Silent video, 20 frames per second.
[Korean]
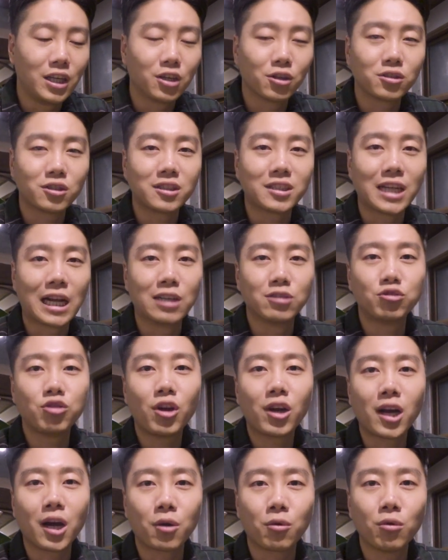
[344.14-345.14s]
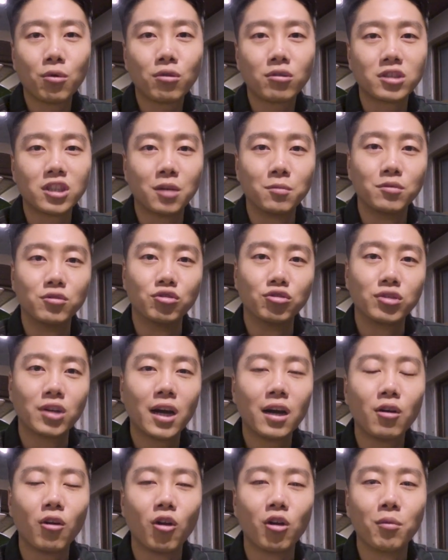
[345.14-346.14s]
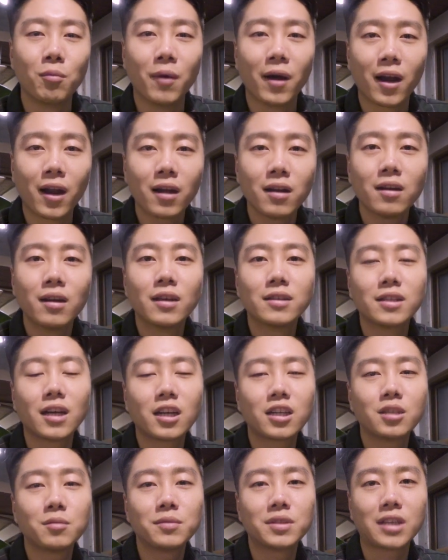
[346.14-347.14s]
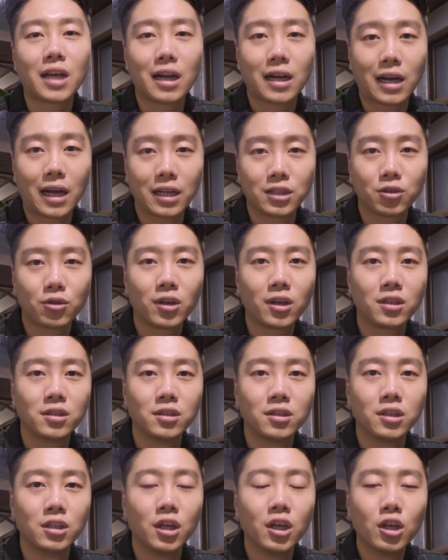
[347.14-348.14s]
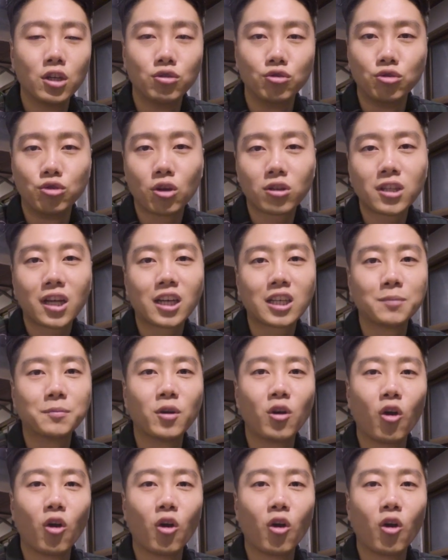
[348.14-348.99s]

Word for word: 이것을 잘 수행하고 그 다음에 누가 얼마나 상금을 잘 가져가는지, 누적 상금은